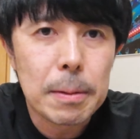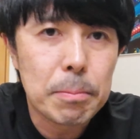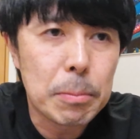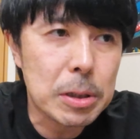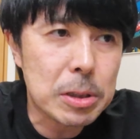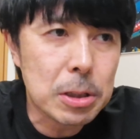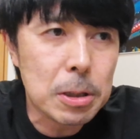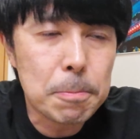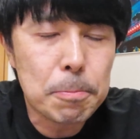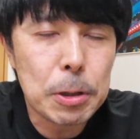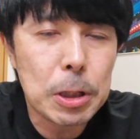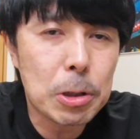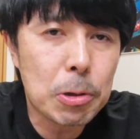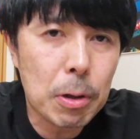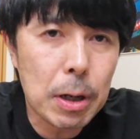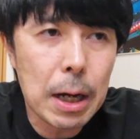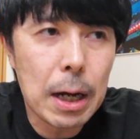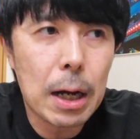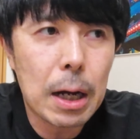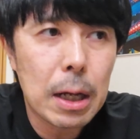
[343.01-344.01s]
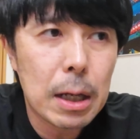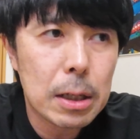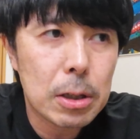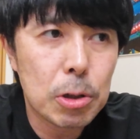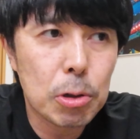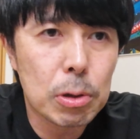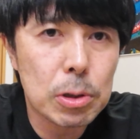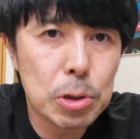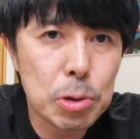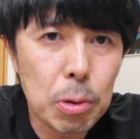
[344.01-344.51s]
別にピントが、
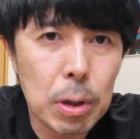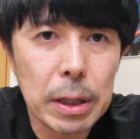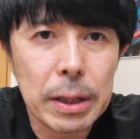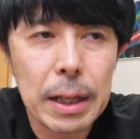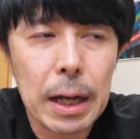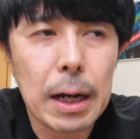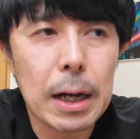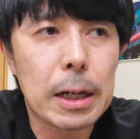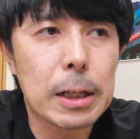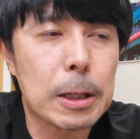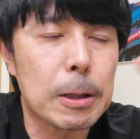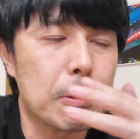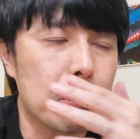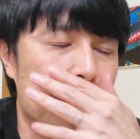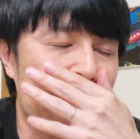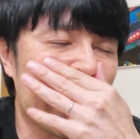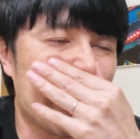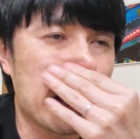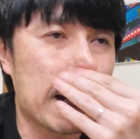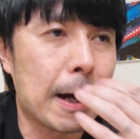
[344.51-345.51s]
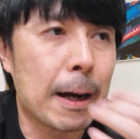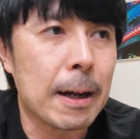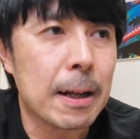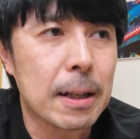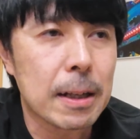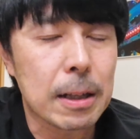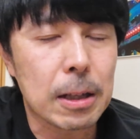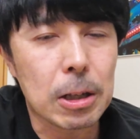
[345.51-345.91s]
要は像が流れてるから、